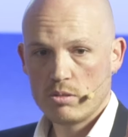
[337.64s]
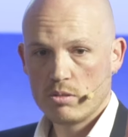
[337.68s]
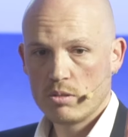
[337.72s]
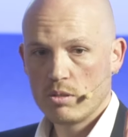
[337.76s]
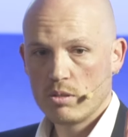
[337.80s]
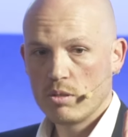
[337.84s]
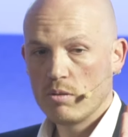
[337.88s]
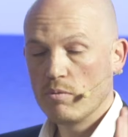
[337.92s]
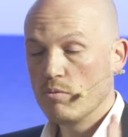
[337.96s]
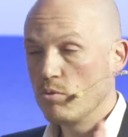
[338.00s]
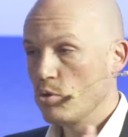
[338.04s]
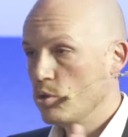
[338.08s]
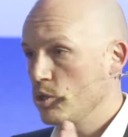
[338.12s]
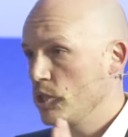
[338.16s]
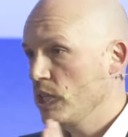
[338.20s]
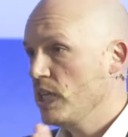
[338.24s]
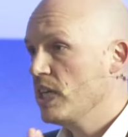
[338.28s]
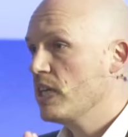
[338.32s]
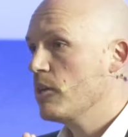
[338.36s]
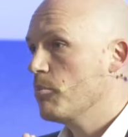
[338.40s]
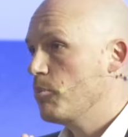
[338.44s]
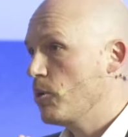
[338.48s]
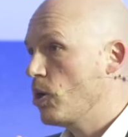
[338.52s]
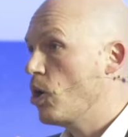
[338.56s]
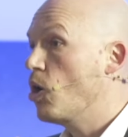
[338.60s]
vuol dire
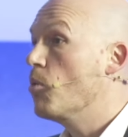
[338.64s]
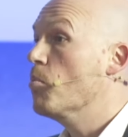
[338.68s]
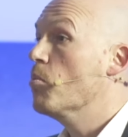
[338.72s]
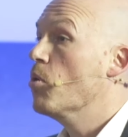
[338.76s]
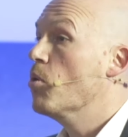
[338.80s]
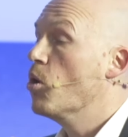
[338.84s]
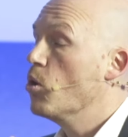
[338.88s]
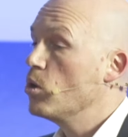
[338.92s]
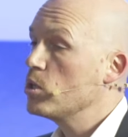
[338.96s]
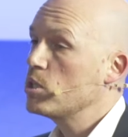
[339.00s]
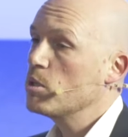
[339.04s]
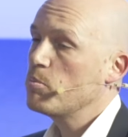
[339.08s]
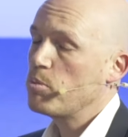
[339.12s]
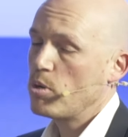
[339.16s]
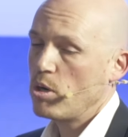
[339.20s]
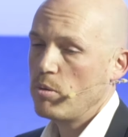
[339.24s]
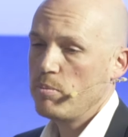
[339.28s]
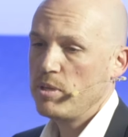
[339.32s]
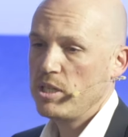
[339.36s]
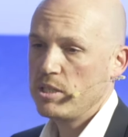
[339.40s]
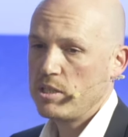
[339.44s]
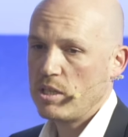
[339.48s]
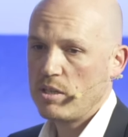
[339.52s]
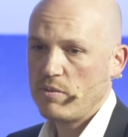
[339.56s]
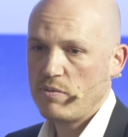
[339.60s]
che però ho molte
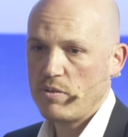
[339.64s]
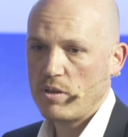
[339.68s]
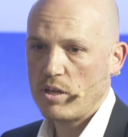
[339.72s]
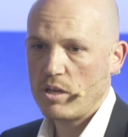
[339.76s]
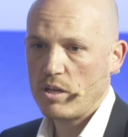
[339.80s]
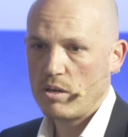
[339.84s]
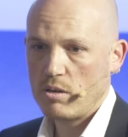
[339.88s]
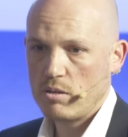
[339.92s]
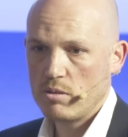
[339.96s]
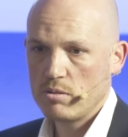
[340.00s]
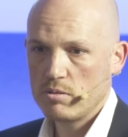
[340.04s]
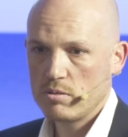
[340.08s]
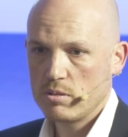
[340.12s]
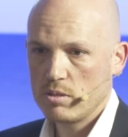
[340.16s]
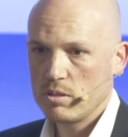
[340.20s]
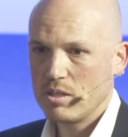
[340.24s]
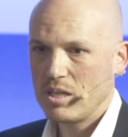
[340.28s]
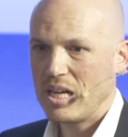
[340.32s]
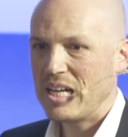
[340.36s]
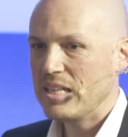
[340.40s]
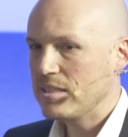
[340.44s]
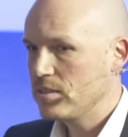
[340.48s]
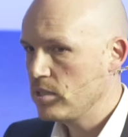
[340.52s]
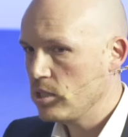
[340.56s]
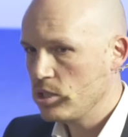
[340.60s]
probabilità di farlo,
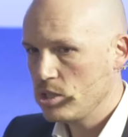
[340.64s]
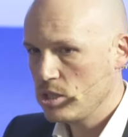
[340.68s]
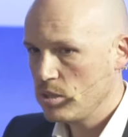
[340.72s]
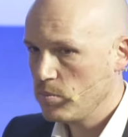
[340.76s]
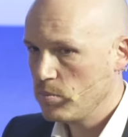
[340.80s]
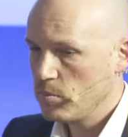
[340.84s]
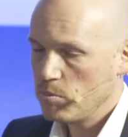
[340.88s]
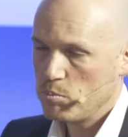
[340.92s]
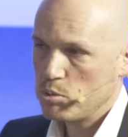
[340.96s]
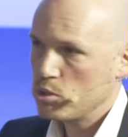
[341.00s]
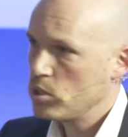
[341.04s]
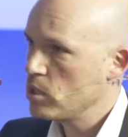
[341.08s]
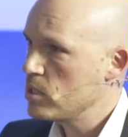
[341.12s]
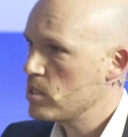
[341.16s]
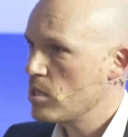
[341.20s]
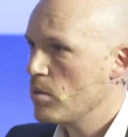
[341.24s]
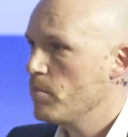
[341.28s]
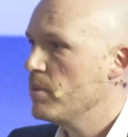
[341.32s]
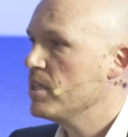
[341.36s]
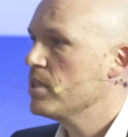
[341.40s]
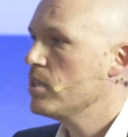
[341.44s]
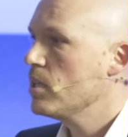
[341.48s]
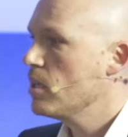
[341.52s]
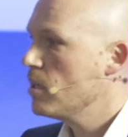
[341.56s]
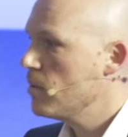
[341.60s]
altissime,
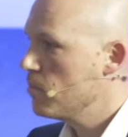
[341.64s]
potenzialmente